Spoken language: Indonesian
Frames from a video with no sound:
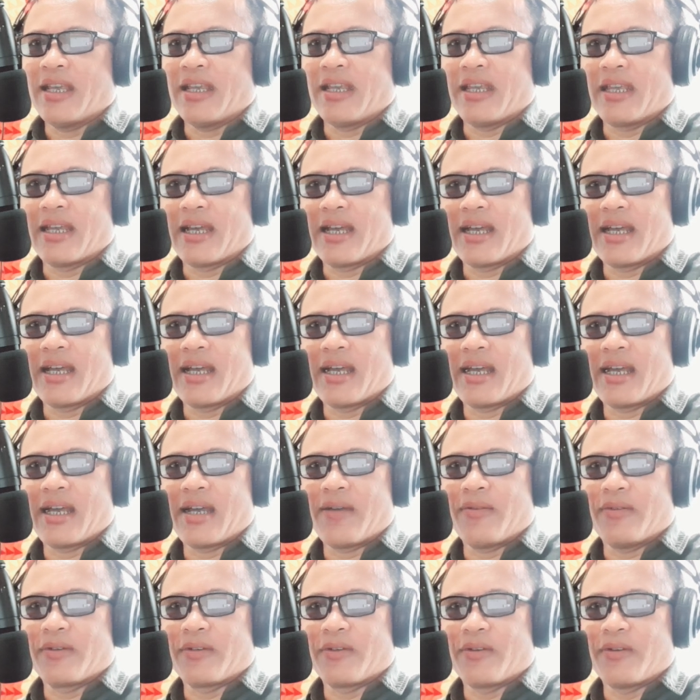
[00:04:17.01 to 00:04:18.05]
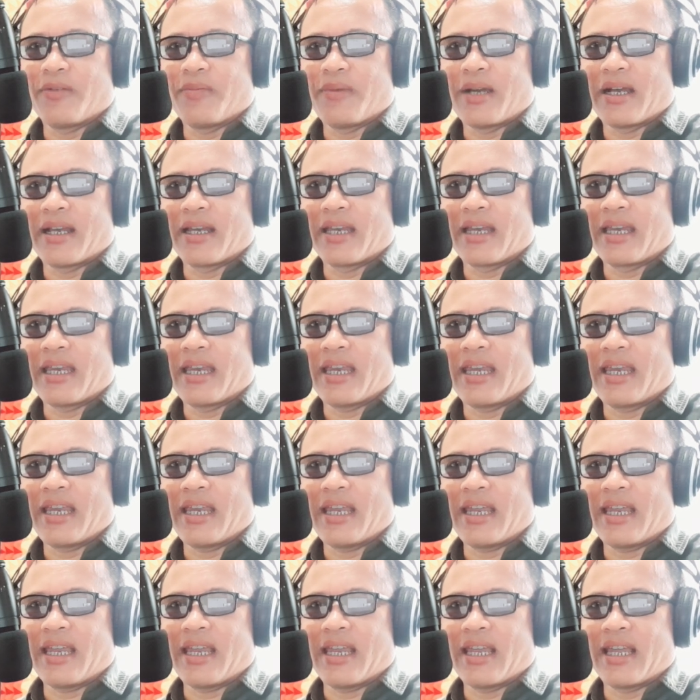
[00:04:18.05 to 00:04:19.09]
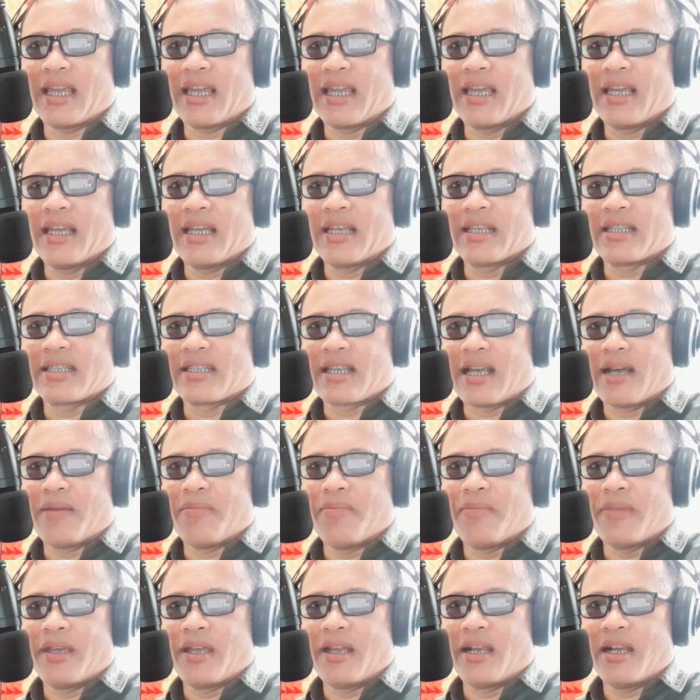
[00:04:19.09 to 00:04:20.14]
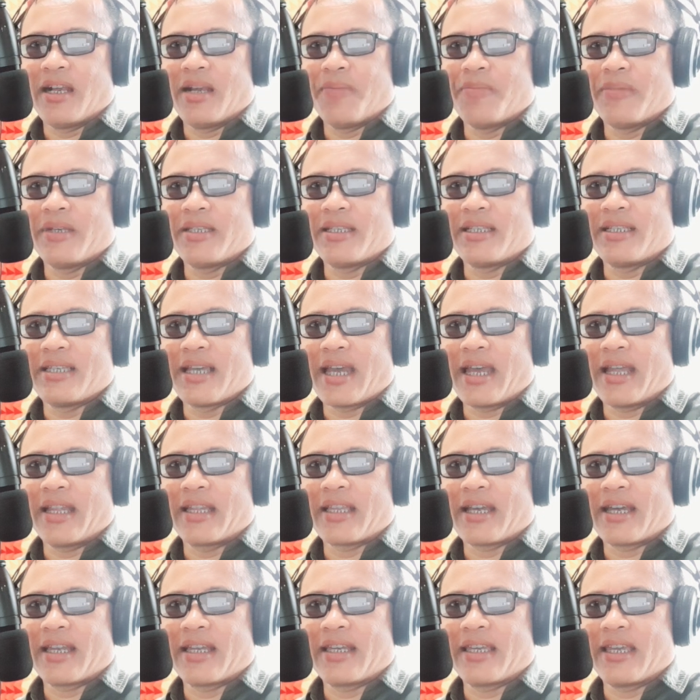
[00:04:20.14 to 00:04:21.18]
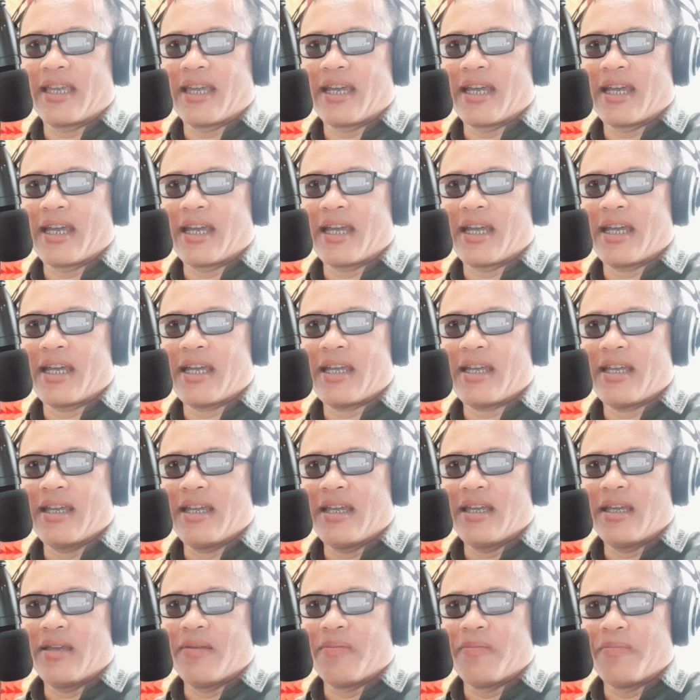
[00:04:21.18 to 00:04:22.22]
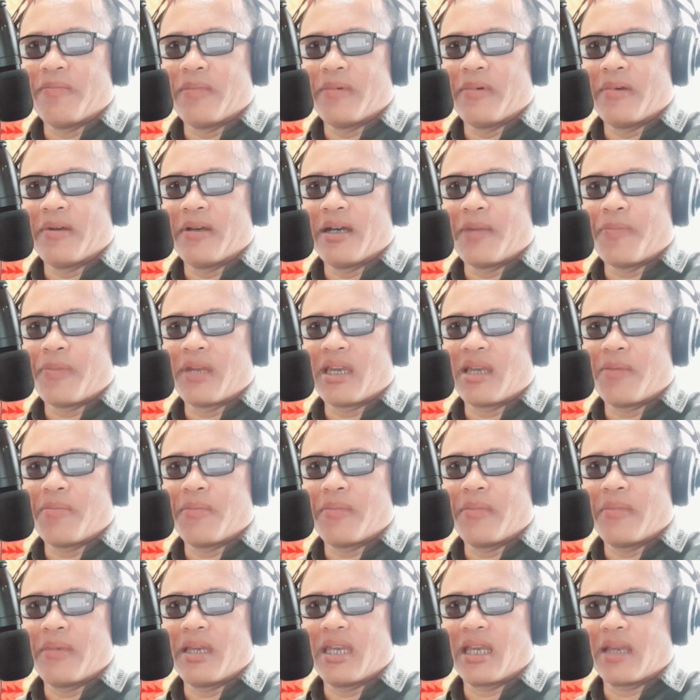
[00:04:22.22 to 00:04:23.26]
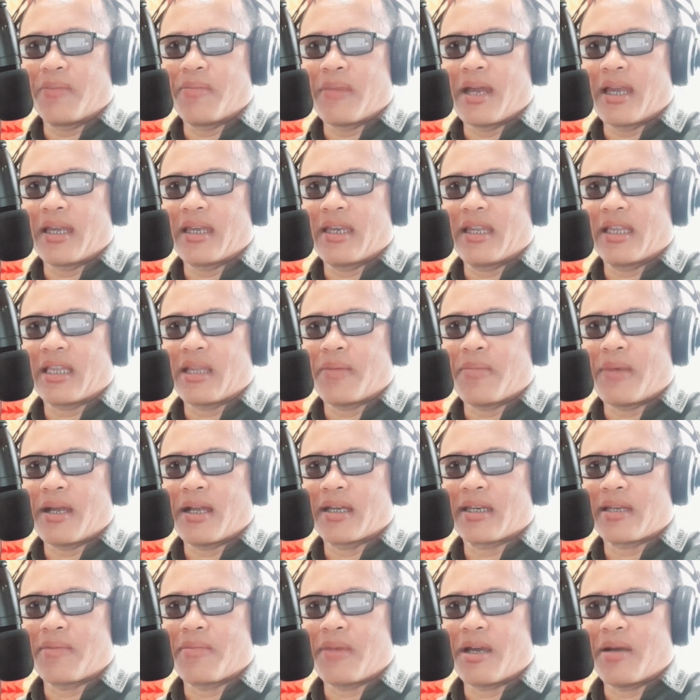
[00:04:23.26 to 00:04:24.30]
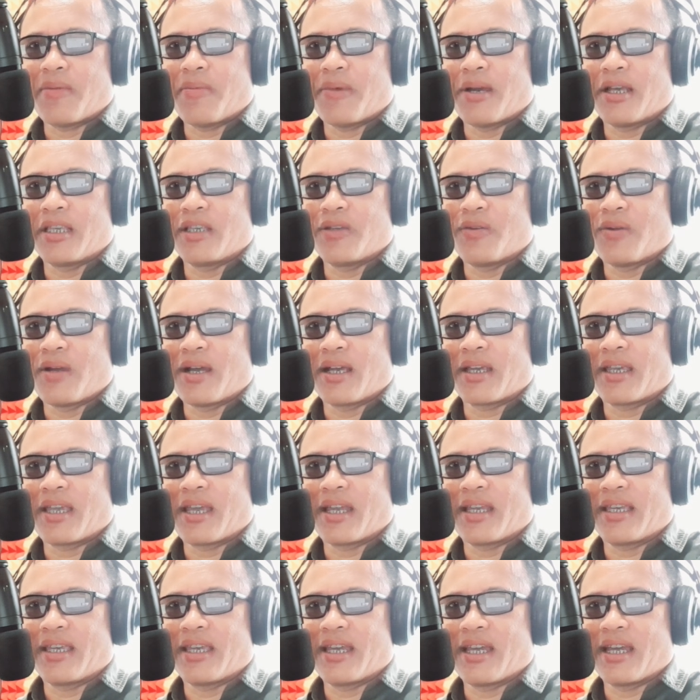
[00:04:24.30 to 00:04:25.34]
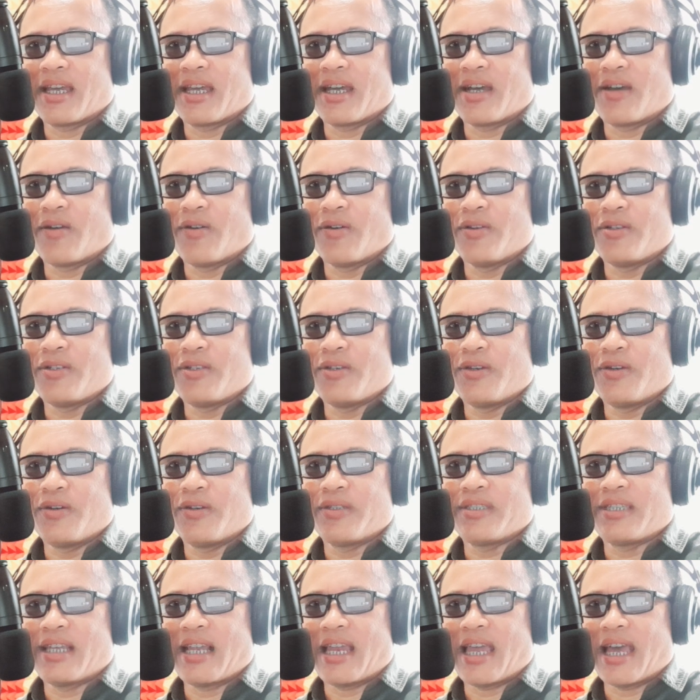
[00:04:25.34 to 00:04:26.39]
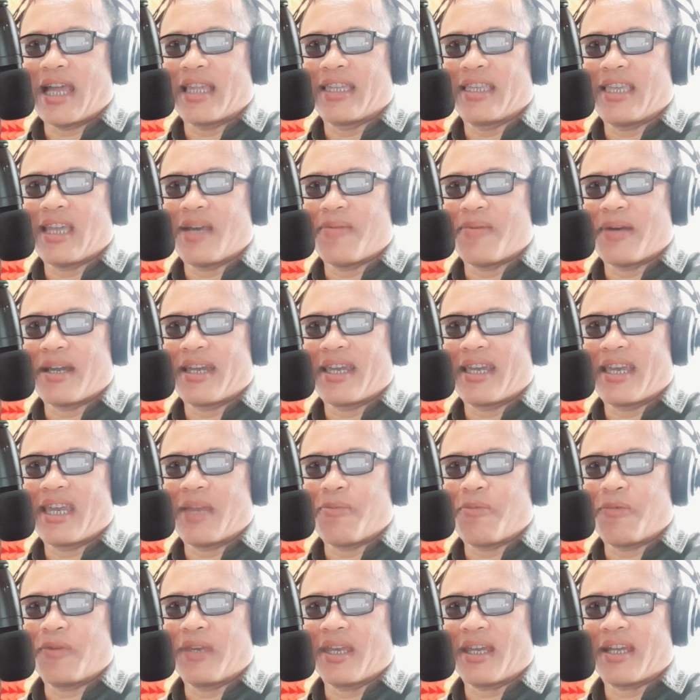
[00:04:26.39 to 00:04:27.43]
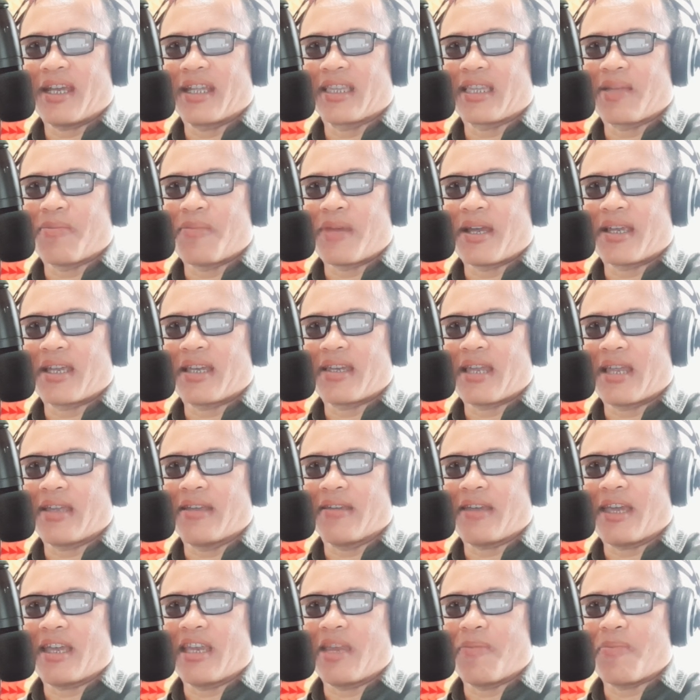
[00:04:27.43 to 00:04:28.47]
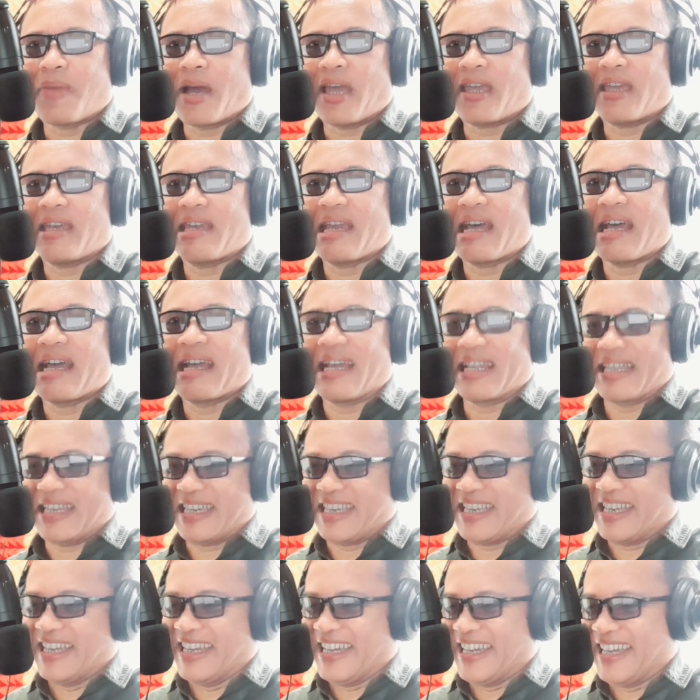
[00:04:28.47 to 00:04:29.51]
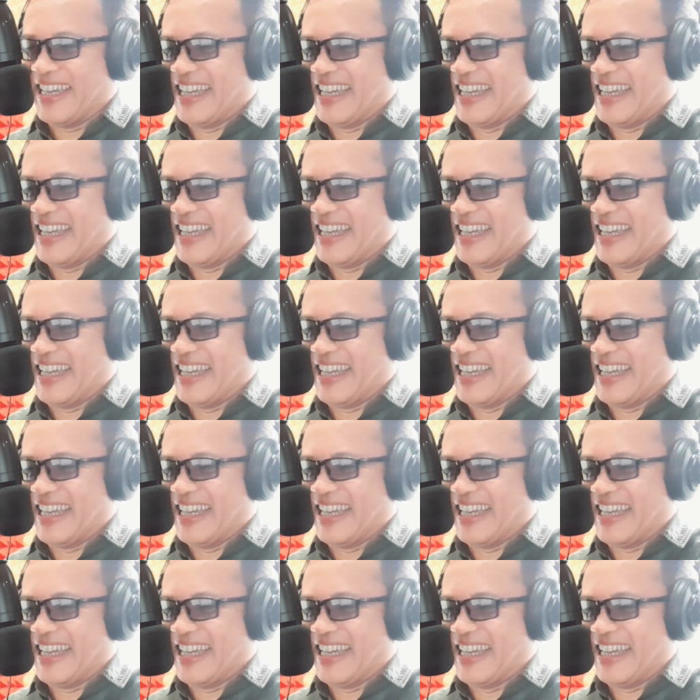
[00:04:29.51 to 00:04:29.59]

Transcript: Ya, untuk Bang Dede ini sambil menjejahitan ya mau menikmati temang-temang Banyuwangian ya ojo cilik hati ya Bang Dede putarkan temangnya dari Reni Parida katanya